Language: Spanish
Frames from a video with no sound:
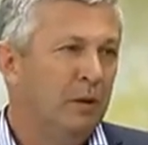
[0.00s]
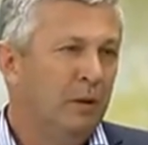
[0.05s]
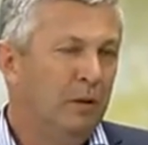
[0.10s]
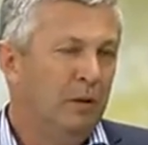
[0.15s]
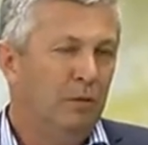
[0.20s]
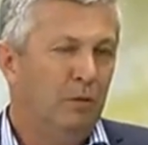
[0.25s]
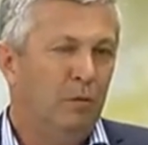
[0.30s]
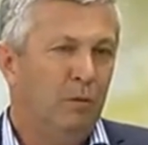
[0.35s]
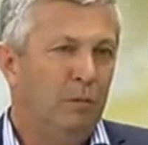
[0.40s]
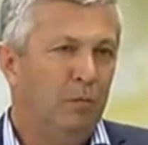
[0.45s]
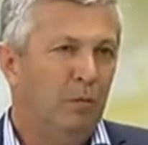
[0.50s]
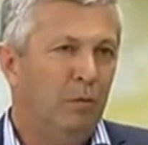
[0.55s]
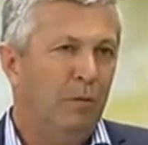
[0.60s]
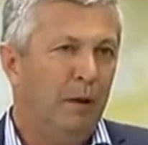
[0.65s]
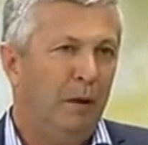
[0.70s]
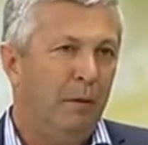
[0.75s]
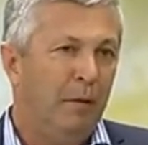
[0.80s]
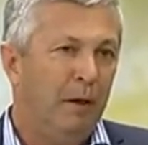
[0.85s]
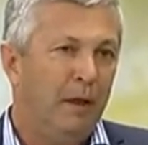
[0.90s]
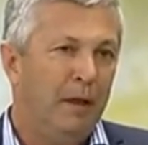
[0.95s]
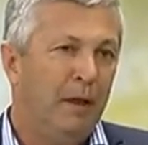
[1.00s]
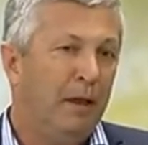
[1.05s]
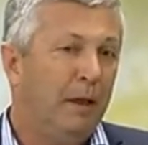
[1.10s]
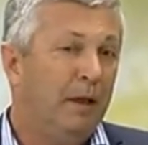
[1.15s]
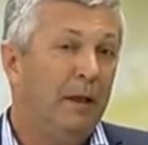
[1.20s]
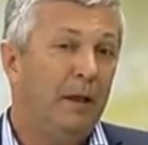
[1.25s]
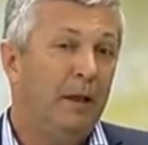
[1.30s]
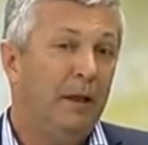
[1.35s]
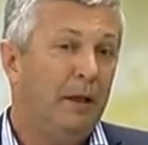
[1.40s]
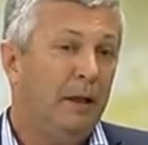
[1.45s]
tuvimos una baja en
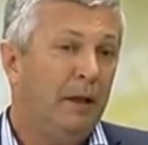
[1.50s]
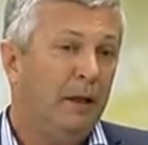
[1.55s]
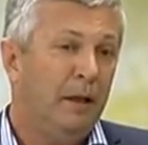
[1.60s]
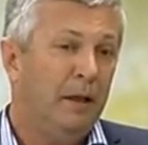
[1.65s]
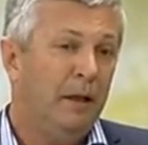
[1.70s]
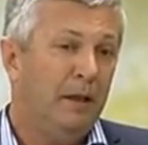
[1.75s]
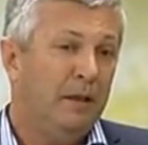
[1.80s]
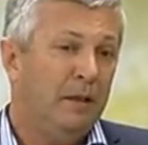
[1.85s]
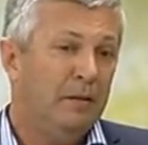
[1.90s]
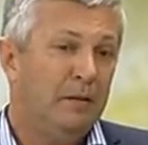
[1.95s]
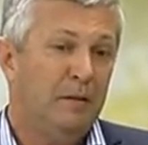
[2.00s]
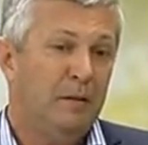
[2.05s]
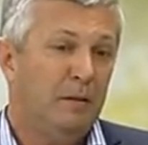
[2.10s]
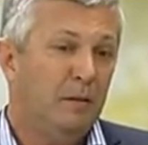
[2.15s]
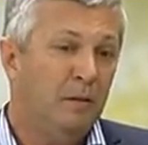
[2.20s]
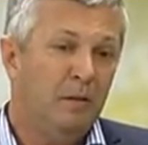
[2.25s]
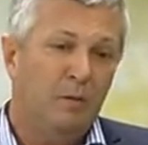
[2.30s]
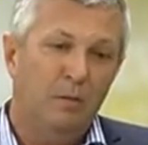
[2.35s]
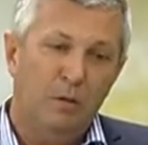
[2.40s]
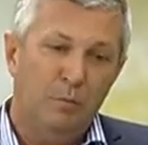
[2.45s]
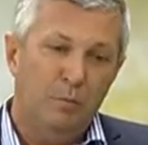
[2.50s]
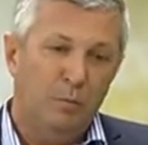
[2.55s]
general en casi todos los